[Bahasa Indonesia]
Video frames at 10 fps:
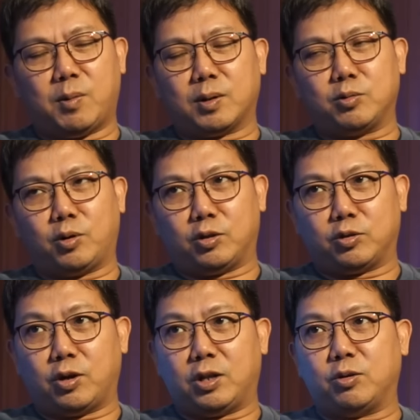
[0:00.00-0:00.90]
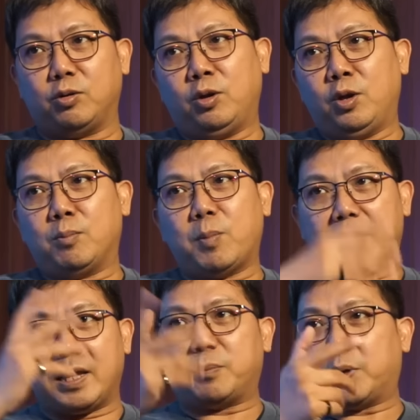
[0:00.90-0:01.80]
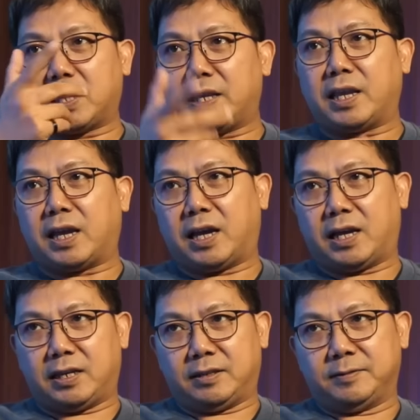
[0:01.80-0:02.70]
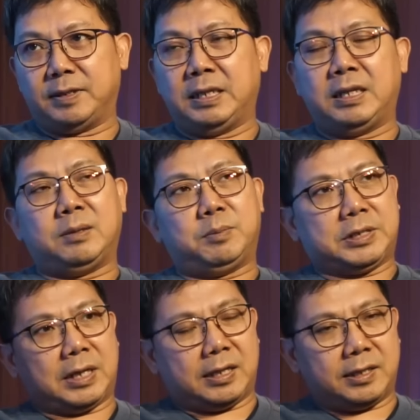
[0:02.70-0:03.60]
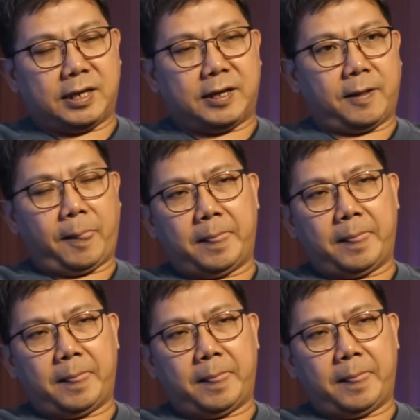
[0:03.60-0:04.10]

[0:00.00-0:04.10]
waktu nonton itu banyak pertanyaan. Hmm. Misalnya,